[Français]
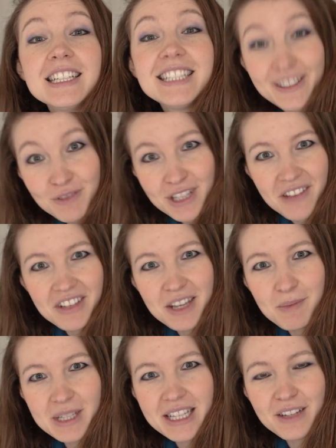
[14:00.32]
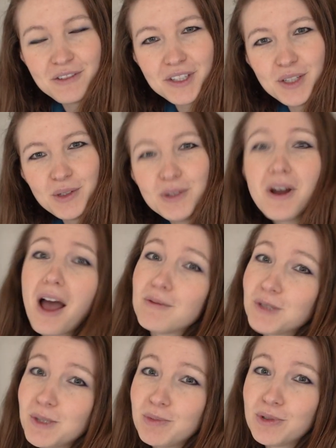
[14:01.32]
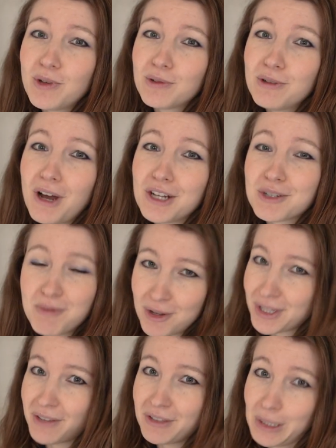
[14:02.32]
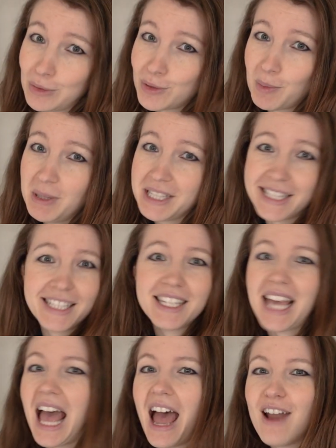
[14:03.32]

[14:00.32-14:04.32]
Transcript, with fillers: Si vous avez aimé cette vidéo, un petit peu d'encouragement, ça fait toujours plaisir.